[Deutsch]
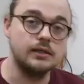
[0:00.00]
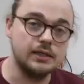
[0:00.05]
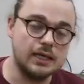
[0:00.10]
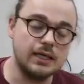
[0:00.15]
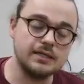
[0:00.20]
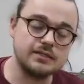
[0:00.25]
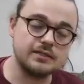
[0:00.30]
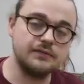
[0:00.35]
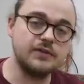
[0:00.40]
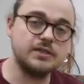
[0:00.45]
Die
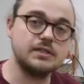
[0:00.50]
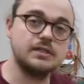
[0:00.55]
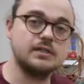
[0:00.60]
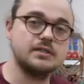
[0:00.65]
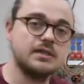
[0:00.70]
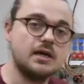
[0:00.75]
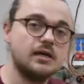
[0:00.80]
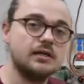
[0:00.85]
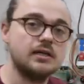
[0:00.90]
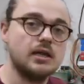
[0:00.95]
erste wichtige
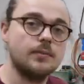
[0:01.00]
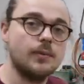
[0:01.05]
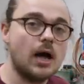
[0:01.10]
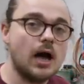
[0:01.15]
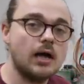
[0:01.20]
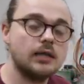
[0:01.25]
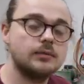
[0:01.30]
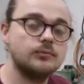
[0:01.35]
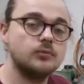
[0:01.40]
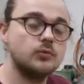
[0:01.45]
Sache, die ihr
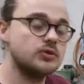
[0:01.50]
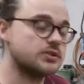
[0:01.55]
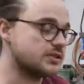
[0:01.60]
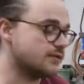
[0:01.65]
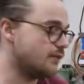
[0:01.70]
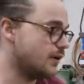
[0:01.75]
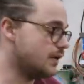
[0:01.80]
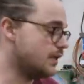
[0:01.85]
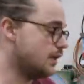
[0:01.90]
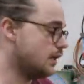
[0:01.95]
beachten
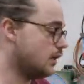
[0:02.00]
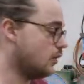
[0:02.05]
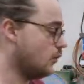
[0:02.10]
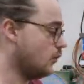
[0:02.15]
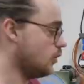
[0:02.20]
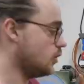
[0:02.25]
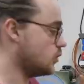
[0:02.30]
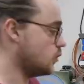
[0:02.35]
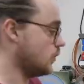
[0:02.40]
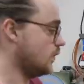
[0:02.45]
müsst, wenn ihr
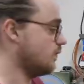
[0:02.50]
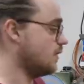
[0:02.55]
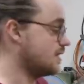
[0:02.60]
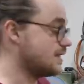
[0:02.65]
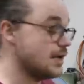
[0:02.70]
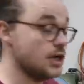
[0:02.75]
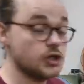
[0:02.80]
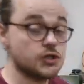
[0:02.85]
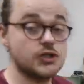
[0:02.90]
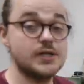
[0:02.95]
euch so etwas
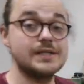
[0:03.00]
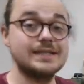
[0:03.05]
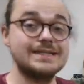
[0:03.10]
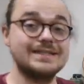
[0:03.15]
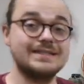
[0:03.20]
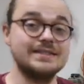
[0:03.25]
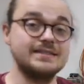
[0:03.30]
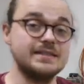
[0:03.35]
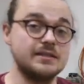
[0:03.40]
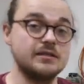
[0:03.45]
herstellt,
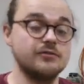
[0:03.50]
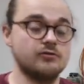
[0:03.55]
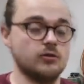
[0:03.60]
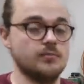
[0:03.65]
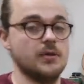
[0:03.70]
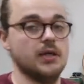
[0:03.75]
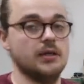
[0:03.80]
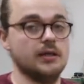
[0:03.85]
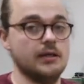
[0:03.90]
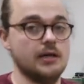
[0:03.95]
ist die Dicke vom
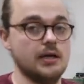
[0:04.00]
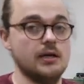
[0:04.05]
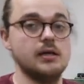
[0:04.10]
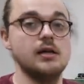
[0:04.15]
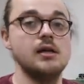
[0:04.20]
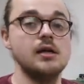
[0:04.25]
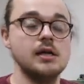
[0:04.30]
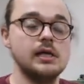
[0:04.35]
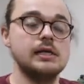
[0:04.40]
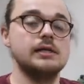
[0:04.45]
Material.
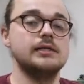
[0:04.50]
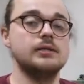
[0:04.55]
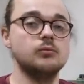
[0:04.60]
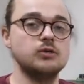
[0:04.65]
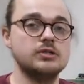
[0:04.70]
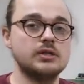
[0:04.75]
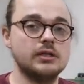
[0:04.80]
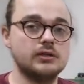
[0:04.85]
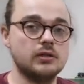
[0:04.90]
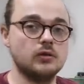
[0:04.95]
Die
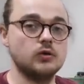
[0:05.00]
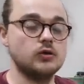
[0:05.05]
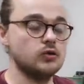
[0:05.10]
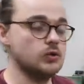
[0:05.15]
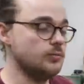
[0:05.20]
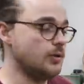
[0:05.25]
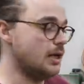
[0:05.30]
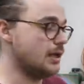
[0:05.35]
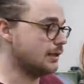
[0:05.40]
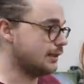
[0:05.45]
muss natürlich
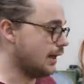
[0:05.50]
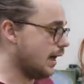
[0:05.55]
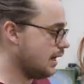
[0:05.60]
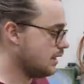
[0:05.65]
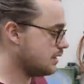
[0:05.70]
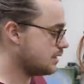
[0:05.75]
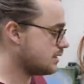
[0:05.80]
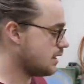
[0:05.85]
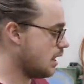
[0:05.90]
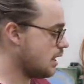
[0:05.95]
überall
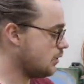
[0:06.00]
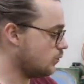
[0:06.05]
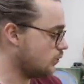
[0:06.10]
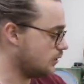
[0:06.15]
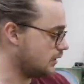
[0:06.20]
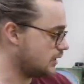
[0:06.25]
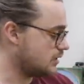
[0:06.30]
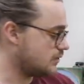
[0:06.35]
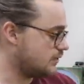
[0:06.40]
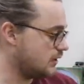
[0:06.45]
gleich sein
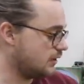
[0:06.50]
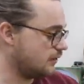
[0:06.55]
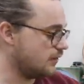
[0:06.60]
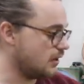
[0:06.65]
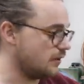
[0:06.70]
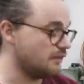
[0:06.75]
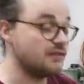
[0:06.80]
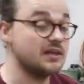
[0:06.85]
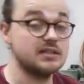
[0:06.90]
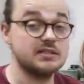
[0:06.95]
und deswegen
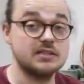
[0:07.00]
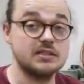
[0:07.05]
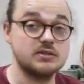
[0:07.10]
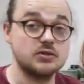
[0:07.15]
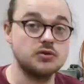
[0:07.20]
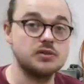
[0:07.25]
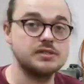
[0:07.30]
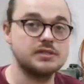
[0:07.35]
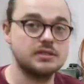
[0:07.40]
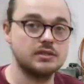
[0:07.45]
werden wir jetzt das
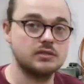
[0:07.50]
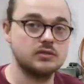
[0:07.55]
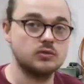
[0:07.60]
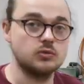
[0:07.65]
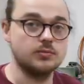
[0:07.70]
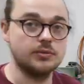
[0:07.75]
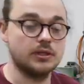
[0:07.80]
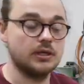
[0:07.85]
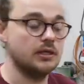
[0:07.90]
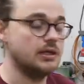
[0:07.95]
Holz jetzt zu
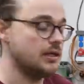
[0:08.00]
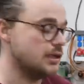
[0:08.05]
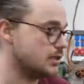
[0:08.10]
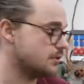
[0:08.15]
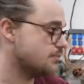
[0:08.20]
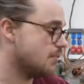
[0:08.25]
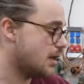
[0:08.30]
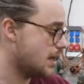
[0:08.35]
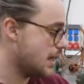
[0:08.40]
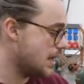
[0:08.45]
Beginn
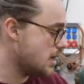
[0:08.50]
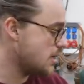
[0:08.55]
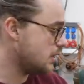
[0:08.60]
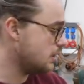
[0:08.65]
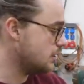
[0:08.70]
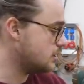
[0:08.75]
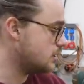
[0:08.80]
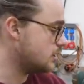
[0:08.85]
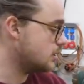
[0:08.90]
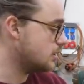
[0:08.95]
erstmal
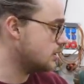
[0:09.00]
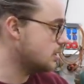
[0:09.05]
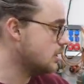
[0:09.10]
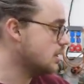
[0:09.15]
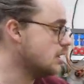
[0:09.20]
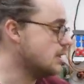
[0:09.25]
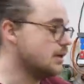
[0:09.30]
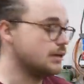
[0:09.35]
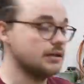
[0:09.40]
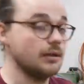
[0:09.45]
herrichten,
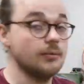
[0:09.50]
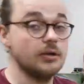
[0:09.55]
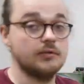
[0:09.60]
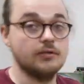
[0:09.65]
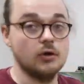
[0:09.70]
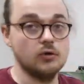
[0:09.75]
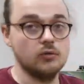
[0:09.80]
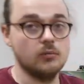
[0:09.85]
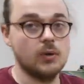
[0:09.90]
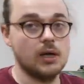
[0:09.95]
damit
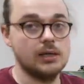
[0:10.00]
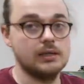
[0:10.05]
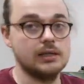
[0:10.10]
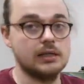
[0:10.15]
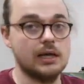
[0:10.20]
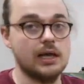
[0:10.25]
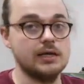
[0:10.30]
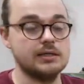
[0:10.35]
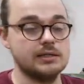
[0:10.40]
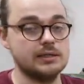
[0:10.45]
wir überall die
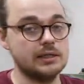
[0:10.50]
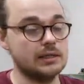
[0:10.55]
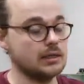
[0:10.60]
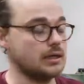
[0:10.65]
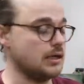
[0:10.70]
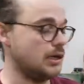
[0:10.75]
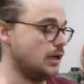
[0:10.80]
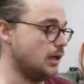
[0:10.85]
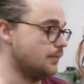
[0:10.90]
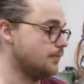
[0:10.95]
gleiche
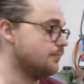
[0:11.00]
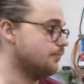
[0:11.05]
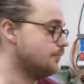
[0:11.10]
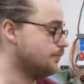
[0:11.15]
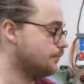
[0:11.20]
Dicke haben.